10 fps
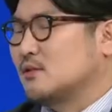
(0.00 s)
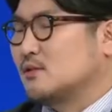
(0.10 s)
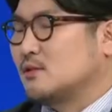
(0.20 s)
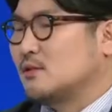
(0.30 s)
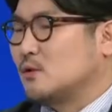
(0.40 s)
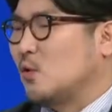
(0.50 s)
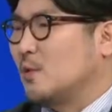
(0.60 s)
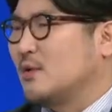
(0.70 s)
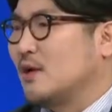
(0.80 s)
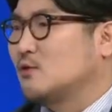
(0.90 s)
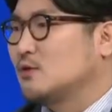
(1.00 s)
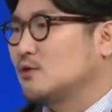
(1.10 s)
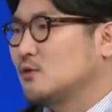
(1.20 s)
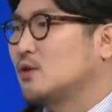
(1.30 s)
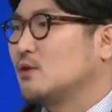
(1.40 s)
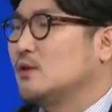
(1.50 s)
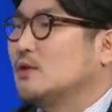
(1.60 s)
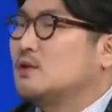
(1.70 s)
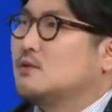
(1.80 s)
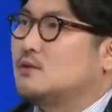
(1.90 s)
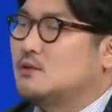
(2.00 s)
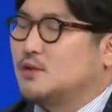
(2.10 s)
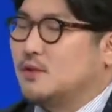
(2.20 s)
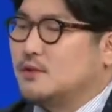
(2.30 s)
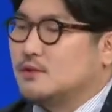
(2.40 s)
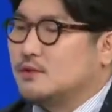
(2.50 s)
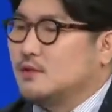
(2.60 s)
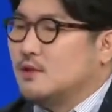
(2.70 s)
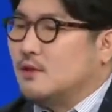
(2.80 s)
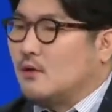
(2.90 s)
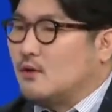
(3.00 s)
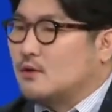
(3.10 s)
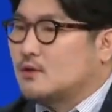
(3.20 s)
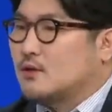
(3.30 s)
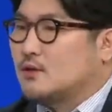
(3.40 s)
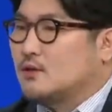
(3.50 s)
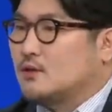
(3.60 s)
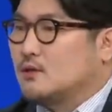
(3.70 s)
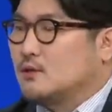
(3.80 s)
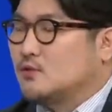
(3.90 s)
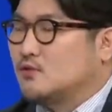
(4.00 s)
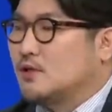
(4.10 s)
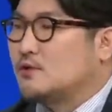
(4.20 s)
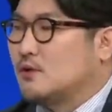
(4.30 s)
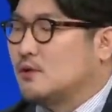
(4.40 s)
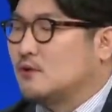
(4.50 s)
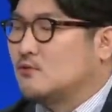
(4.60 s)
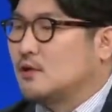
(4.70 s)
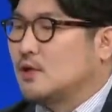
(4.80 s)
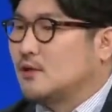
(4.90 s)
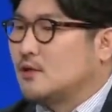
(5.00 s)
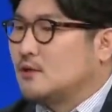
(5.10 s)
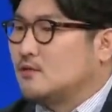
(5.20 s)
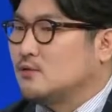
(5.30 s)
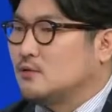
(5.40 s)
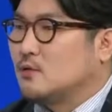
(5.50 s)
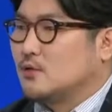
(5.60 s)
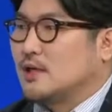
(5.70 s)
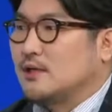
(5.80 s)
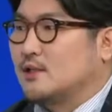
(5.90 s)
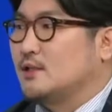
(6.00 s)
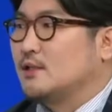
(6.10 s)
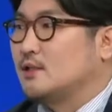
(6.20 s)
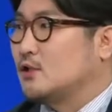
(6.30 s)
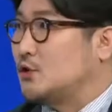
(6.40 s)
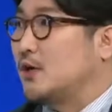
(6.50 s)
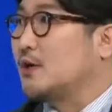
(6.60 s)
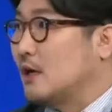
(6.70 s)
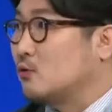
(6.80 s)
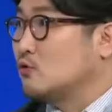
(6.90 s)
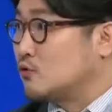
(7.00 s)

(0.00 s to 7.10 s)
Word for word: 것들을 이제 고민하고 있고요. 그 이외에는 어, 청년들 중에서 우리가 스스로 자기 일을 기획하고